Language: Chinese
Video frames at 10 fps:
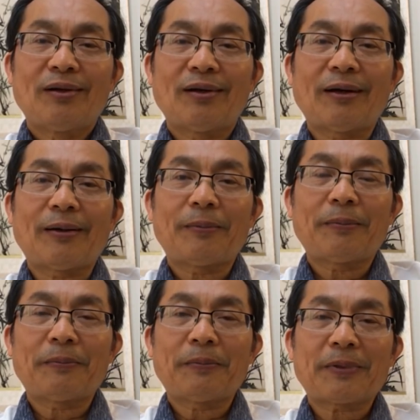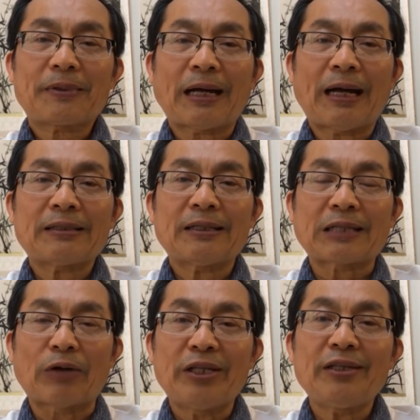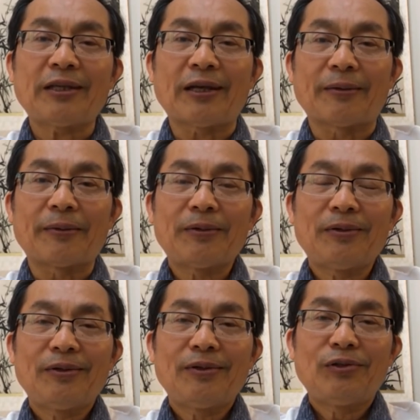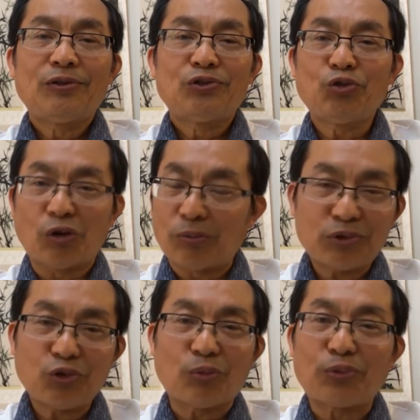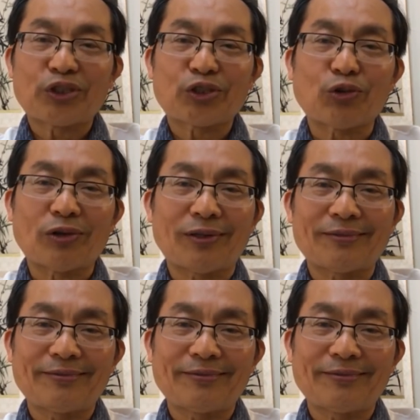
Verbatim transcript: 啊，他的着眼点，如果如果不是说。